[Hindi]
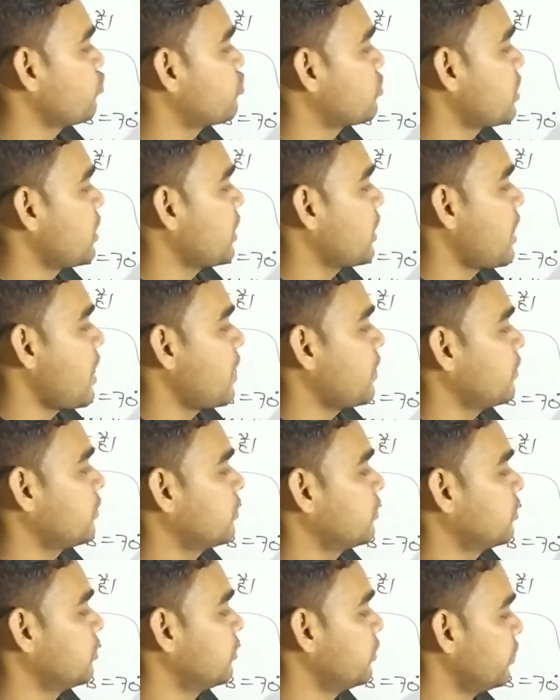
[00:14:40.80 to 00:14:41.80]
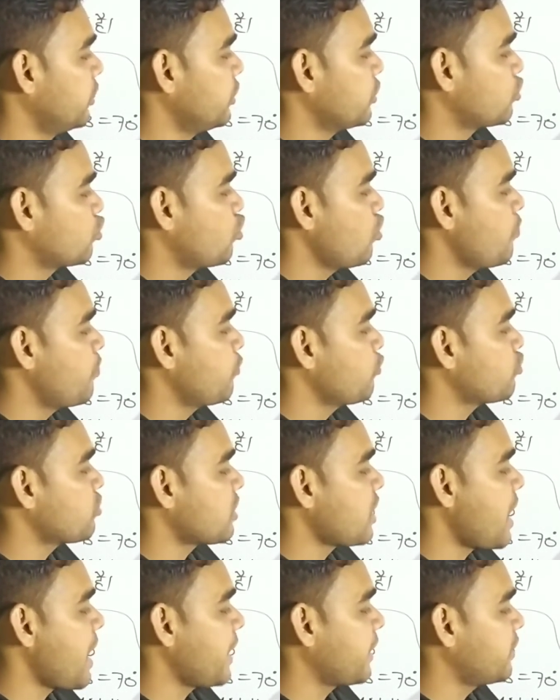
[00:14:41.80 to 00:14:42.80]
पूछेगा इसको पूछ
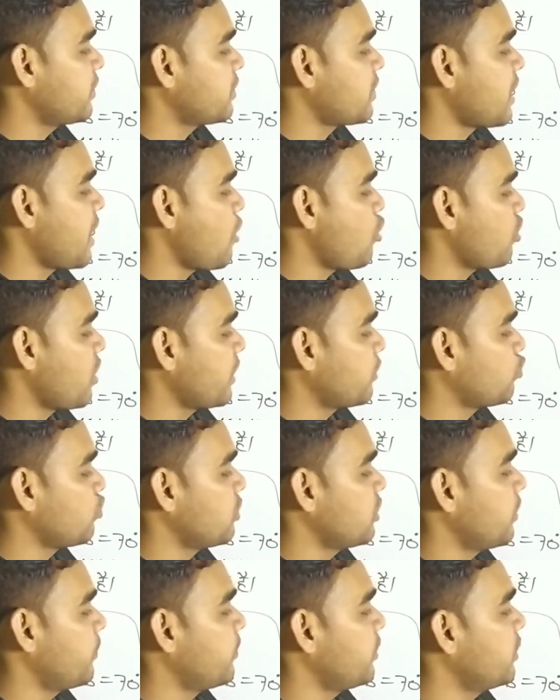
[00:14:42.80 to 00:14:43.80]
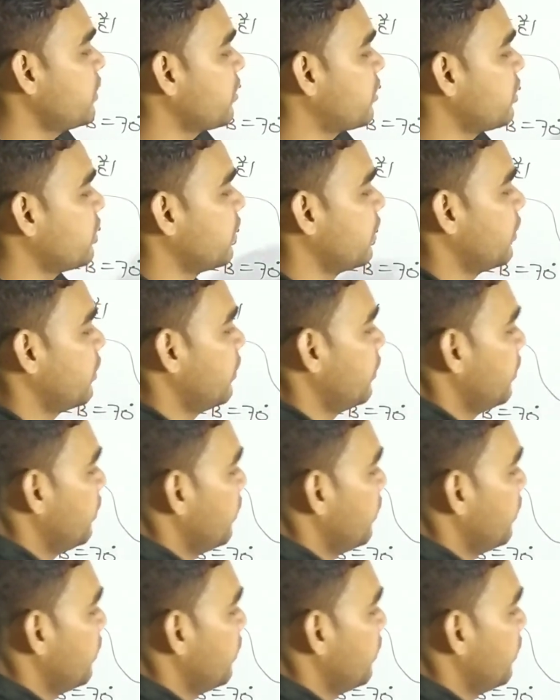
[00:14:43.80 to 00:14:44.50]
रहा है कितना होगा तो ये भी देखिए